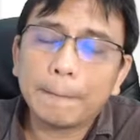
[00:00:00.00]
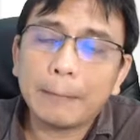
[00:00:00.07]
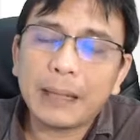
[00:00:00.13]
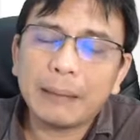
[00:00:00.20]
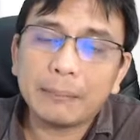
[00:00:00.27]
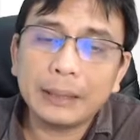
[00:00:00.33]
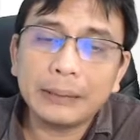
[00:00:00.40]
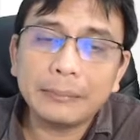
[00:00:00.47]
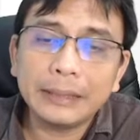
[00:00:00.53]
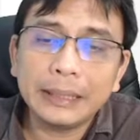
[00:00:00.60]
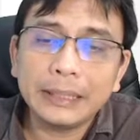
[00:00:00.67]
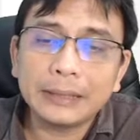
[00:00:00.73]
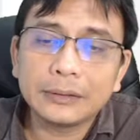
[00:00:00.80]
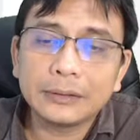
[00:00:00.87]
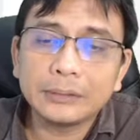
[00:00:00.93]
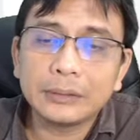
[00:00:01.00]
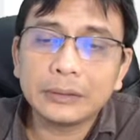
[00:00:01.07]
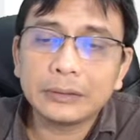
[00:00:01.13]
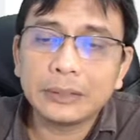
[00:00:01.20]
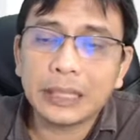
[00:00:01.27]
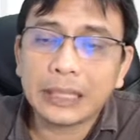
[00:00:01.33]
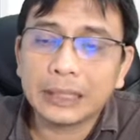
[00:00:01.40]
apa namanya itu
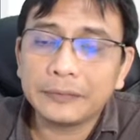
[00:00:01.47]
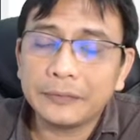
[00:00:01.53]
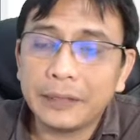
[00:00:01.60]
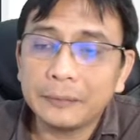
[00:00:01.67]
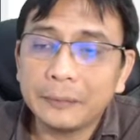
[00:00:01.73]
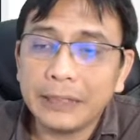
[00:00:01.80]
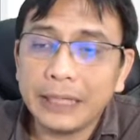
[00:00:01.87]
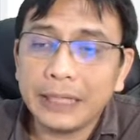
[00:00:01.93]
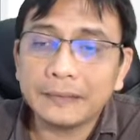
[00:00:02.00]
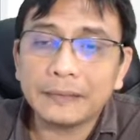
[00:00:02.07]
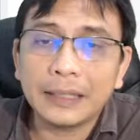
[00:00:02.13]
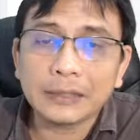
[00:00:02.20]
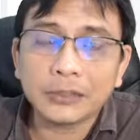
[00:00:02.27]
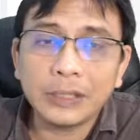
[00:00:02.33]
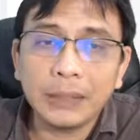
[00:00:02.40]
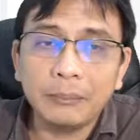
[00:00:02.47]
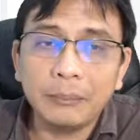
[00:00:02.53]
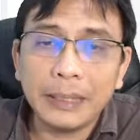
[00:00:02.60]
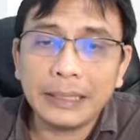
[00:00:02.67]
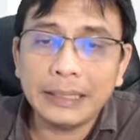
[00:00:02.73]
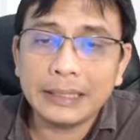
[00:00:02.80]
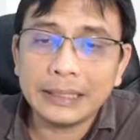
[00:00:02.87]
menggunakan file PDF langsung embedded.